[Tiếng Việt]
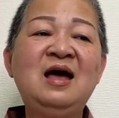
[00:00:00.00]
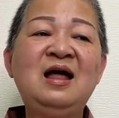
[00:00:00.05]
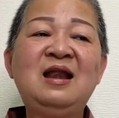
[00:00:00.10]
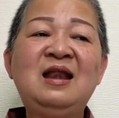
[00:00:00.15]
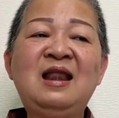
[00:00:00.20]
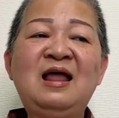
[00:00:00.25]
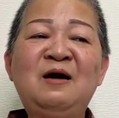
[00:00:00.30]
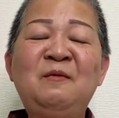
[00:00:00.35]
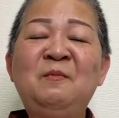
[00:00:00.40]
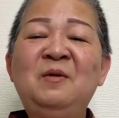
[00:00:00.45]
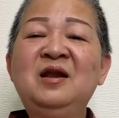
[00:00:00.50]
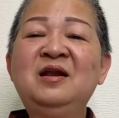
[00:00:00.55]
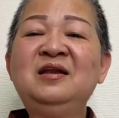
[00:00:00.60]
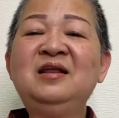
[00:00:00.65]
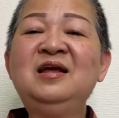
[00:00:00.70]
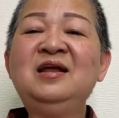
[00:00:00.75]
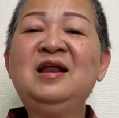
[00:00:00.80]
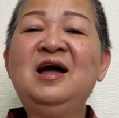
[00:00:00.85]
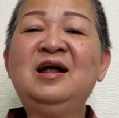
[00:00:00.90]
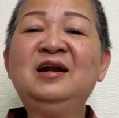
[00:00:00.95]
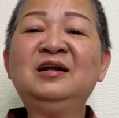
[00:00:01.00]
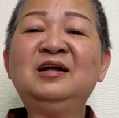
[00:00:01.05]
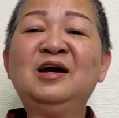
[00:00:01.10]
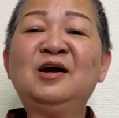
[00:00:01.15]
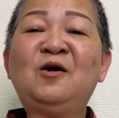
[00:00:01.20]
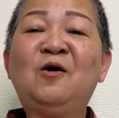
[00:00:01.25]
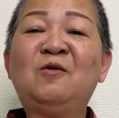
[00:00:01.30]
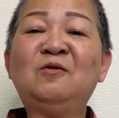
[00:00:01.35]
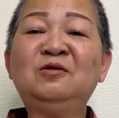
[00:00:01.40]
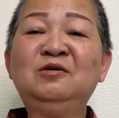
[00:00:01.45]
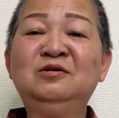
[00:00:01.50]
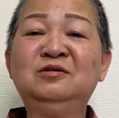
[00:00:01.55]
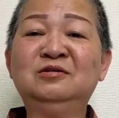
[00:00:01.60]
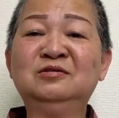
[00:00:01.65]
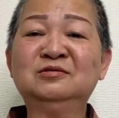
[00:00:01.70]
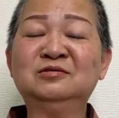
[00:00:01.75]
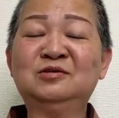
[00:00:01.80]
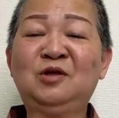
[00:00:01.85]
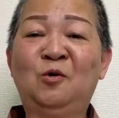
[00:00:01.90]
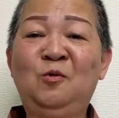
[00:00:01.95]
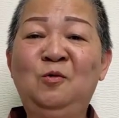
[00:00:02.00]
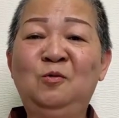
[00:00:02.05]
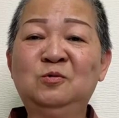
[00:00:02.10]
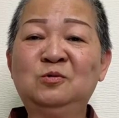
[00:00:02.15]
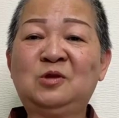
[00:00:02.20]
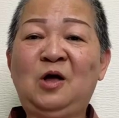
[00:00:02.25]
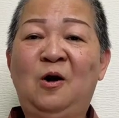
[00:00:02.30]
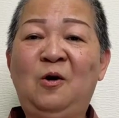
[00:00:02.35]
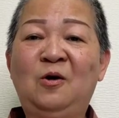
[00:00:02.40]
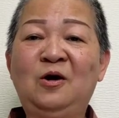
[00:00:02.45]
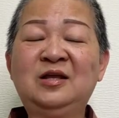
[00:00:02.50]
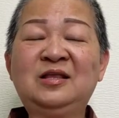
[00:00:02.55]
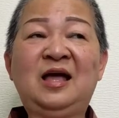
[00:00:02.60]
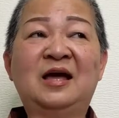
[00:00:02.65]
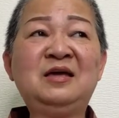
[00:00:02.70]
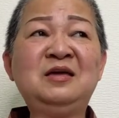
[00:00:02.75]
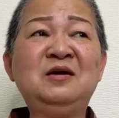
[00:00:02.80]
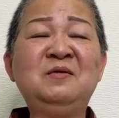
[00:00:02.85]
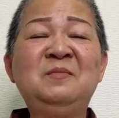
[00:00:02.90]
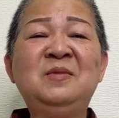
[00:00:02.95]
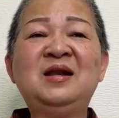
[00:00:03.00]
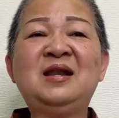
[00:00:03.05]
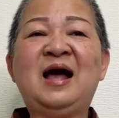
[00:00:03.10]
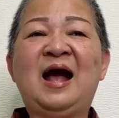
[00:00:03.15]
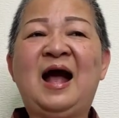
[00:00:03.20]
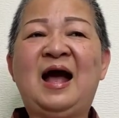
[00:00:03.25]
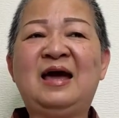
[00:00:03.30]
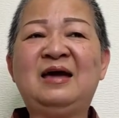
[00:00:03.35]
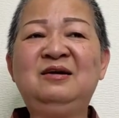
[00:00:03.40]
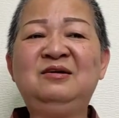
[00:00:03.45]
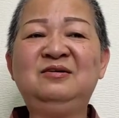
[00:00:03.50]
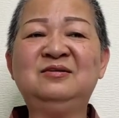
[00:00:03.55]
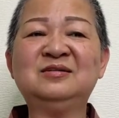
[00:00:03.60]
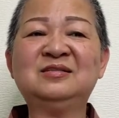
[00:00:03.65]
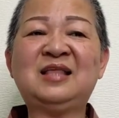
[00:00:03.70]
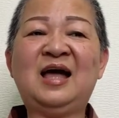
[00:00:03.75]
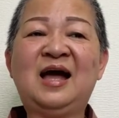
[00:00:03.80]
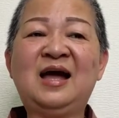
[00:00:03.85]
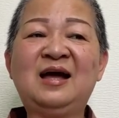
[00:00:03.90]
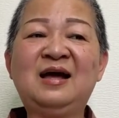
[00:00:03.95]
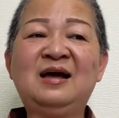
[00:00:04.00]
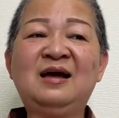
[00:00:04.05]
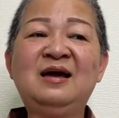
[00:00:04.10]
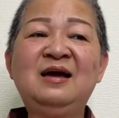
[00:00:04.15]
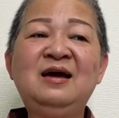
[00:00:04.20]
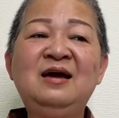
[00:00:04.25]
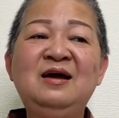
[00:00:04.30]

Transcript: là mình đi đến cái con đường tù tội tại vì mình hại người ta